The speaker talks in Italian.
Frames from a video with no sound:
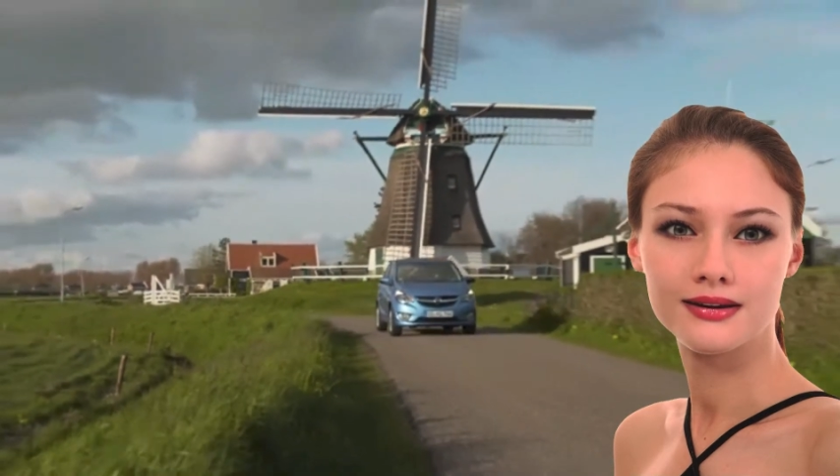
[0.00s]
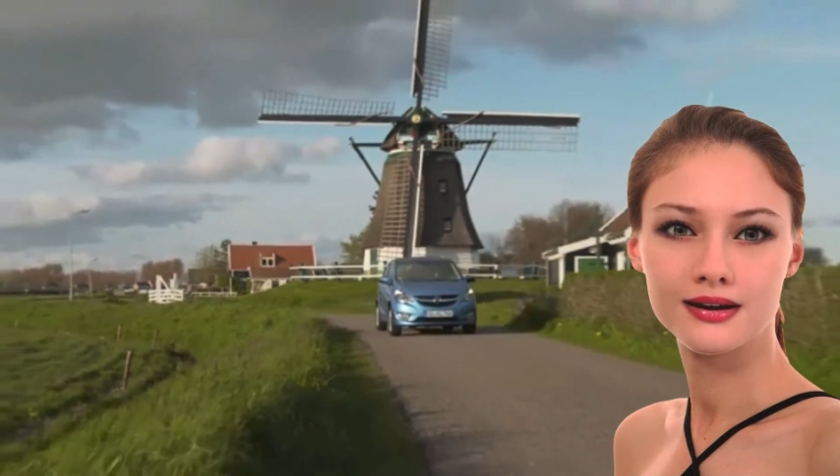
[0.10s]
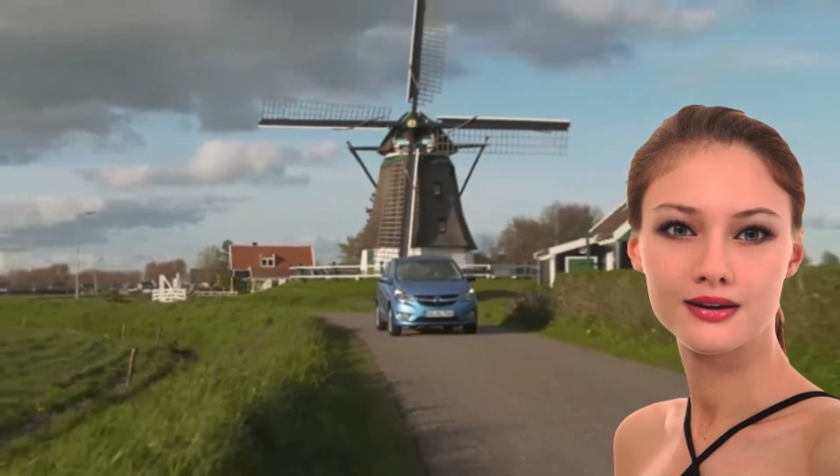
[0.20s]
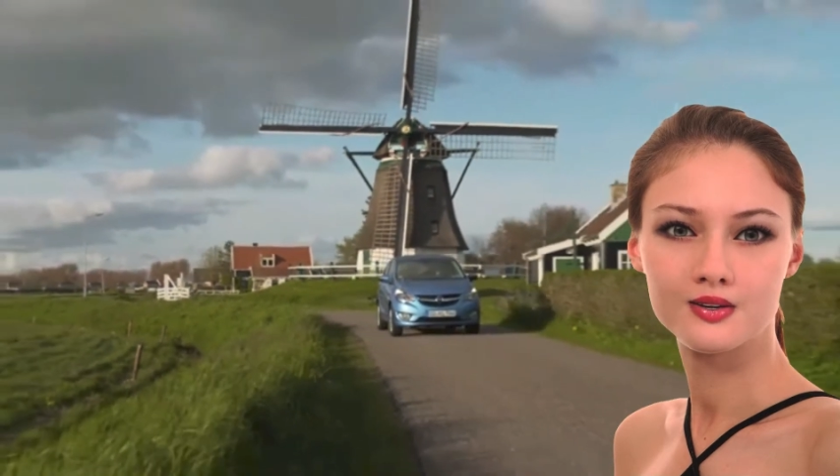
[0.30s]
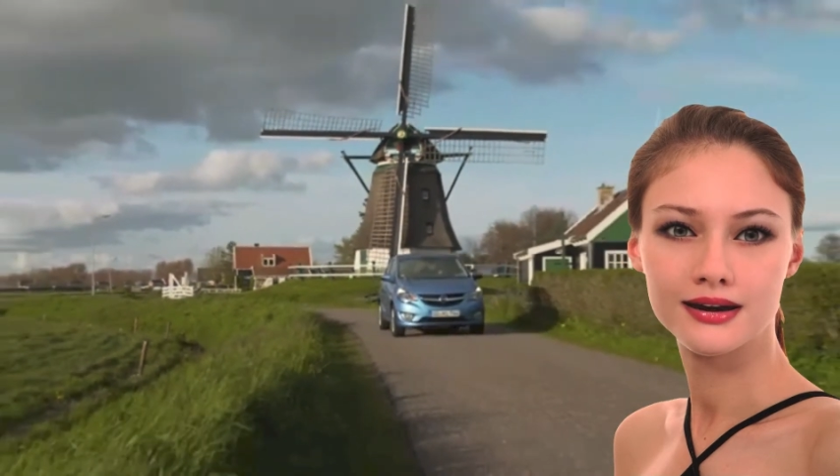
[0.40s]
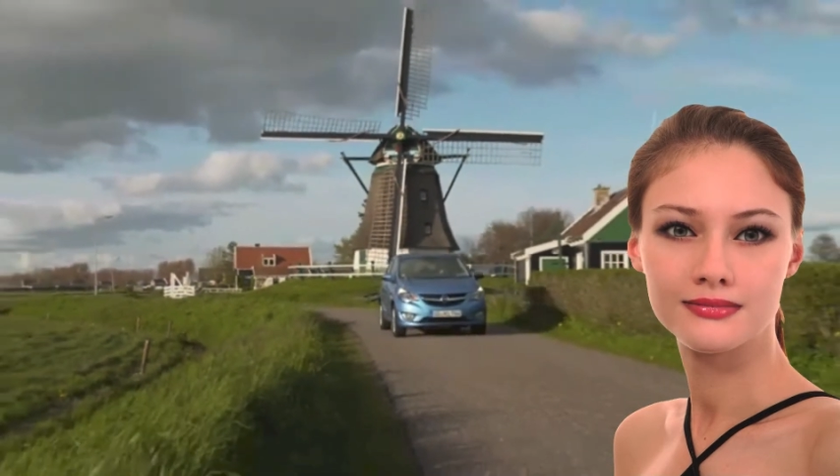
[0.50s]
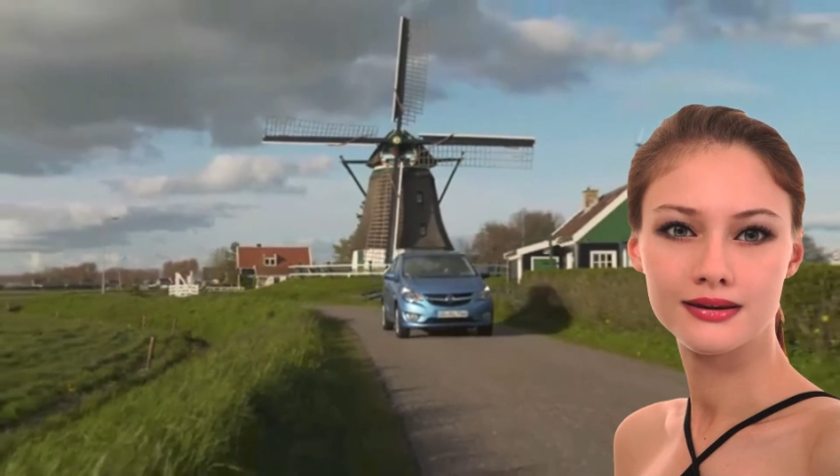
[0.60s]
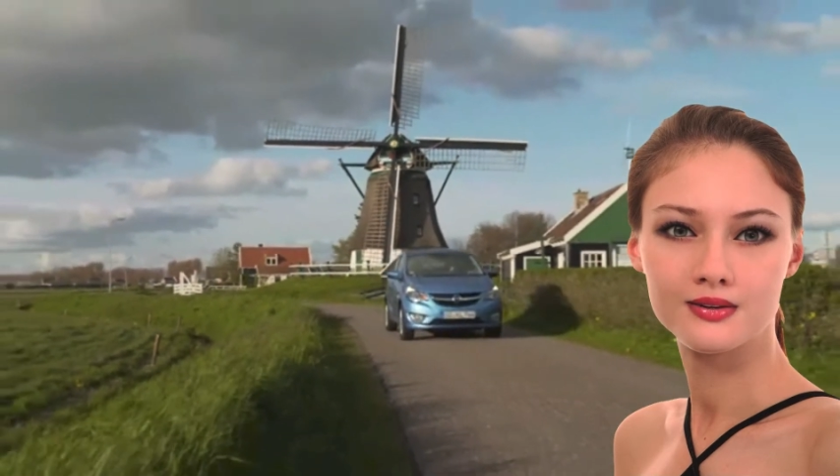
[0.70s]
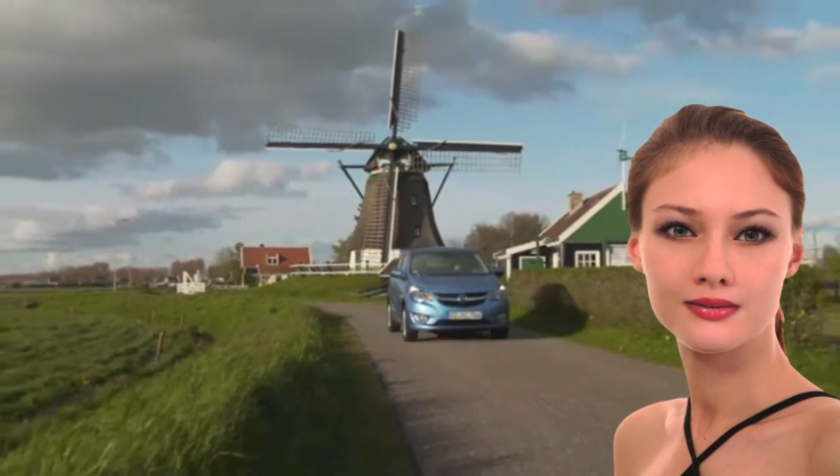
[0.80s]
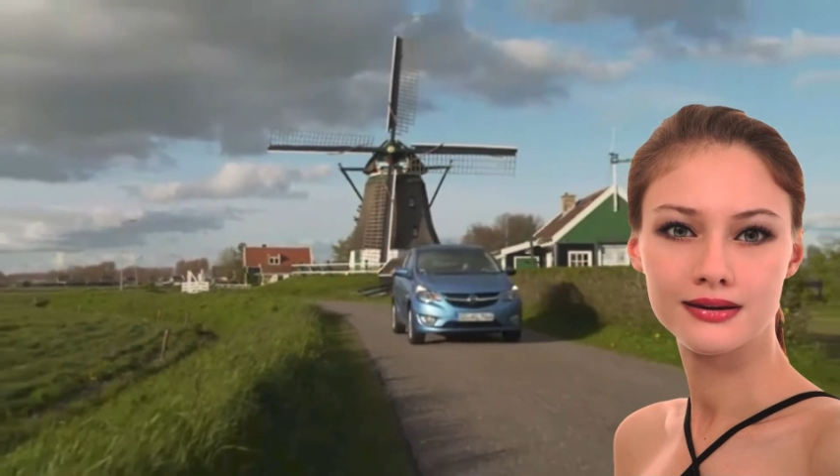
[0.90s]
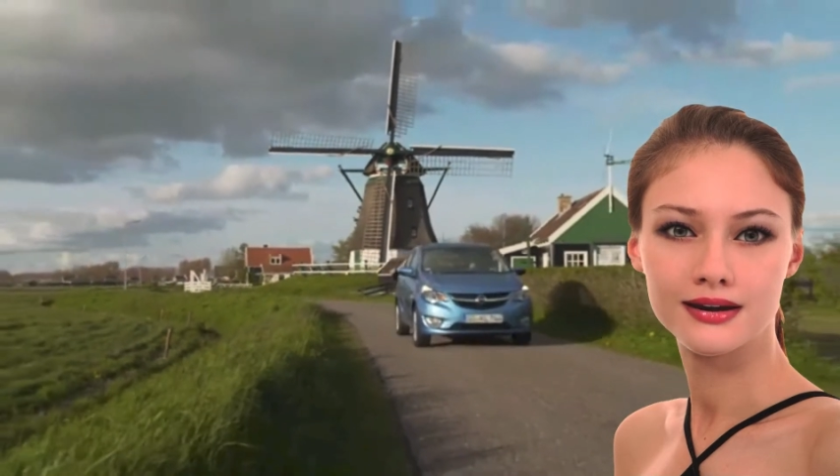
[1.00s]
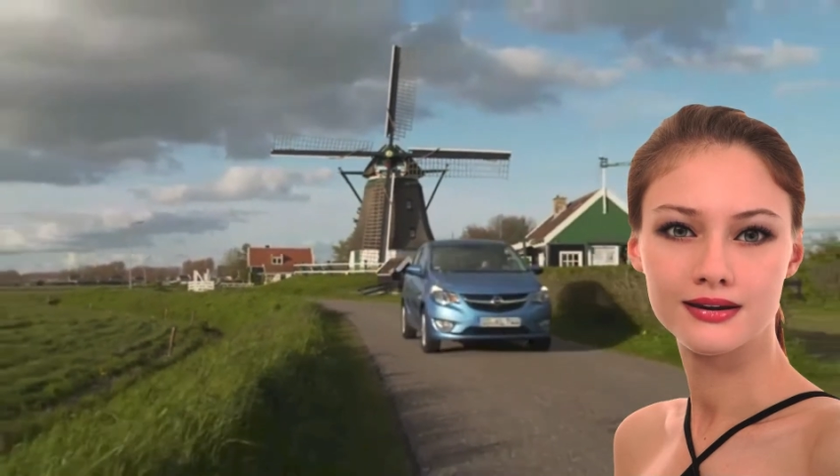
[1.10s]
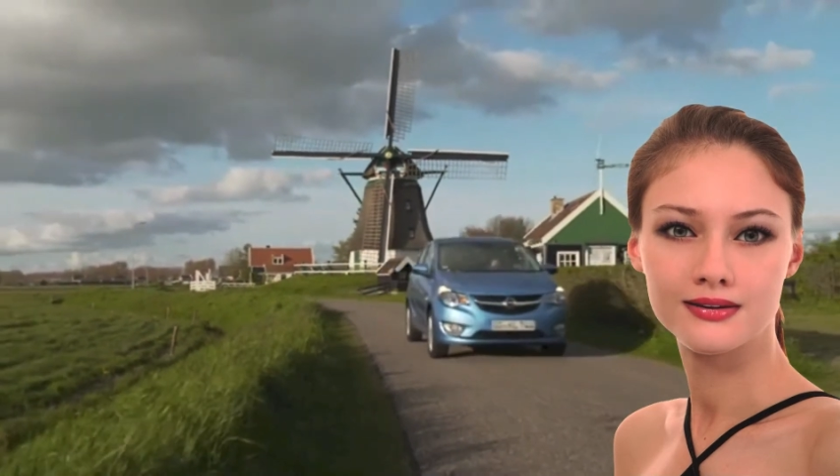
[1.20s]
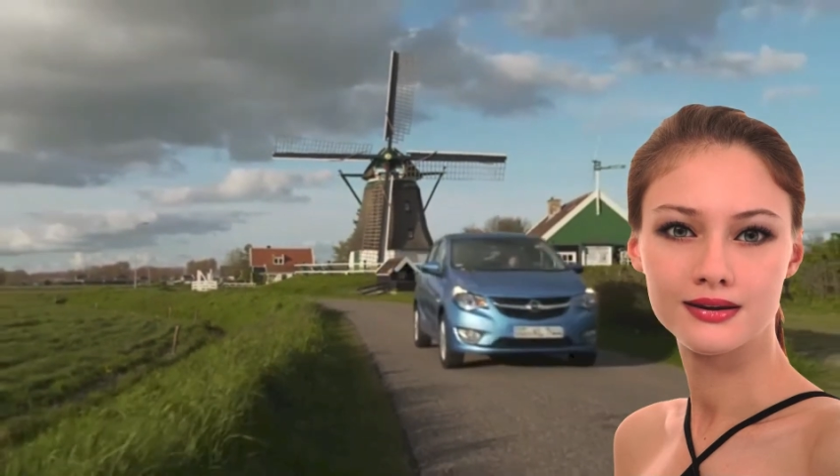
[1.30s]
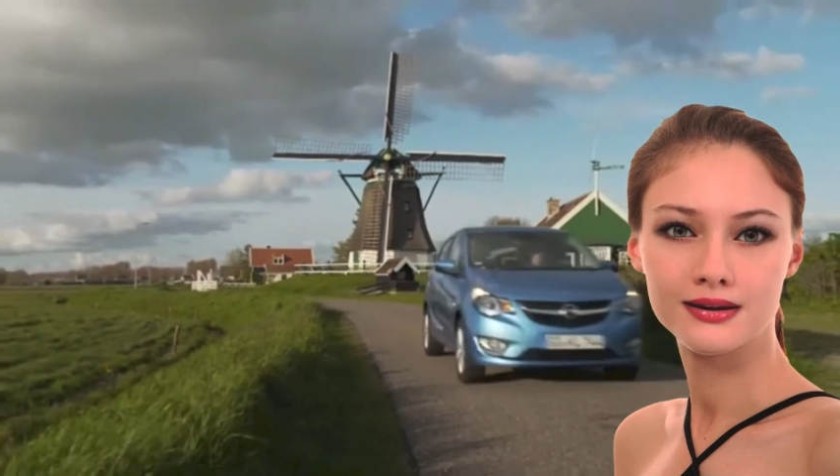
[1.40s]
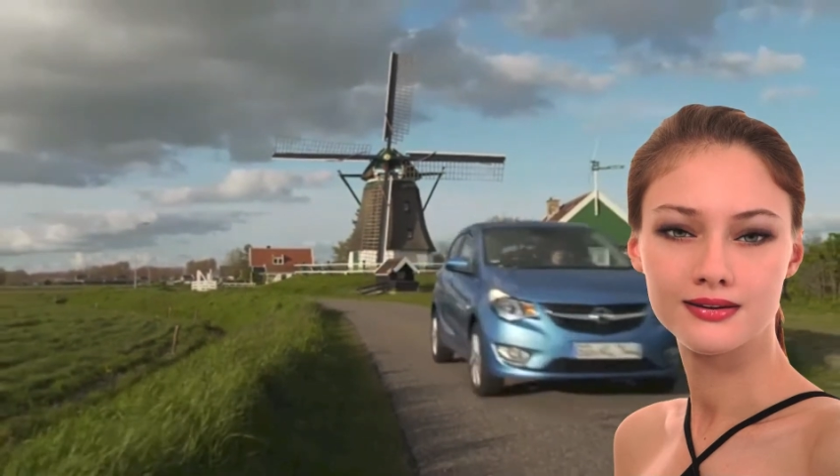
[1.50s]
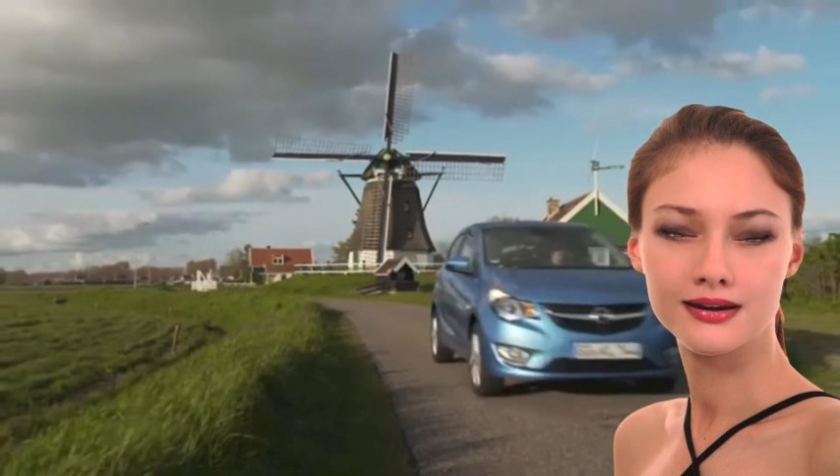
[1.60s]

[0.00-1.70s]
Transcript: capace di garantire discrete